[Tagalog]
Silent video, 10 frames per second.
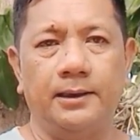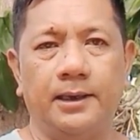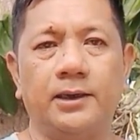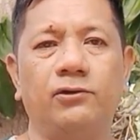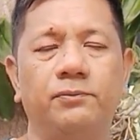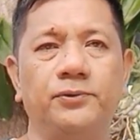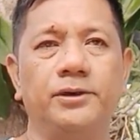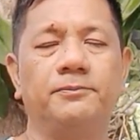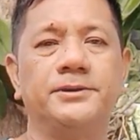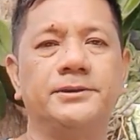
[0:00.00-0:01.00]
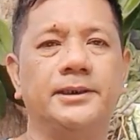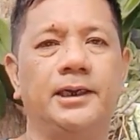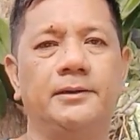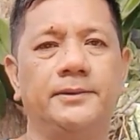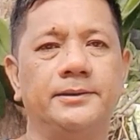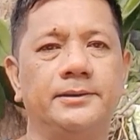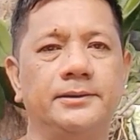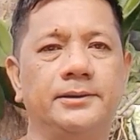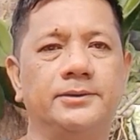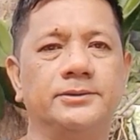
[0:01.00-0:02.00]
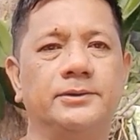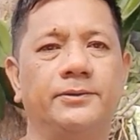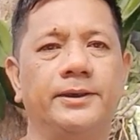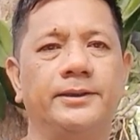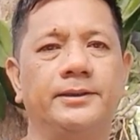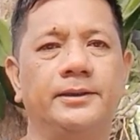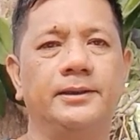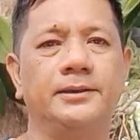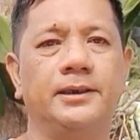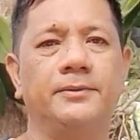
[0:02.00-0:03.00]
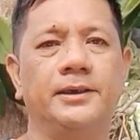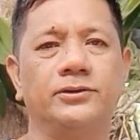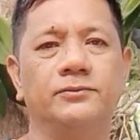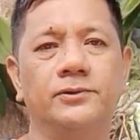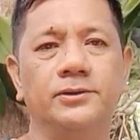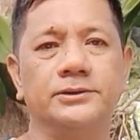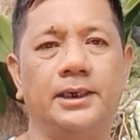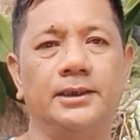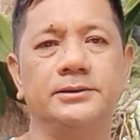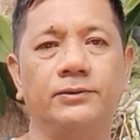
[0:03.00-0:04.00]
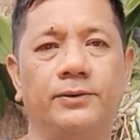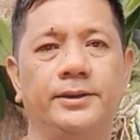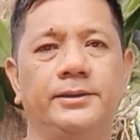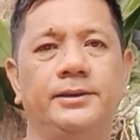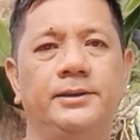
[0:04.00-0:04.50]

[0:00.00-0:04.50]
araw ko po ng pasasalamat dito sa White sa mga tumulong sa akin sa White.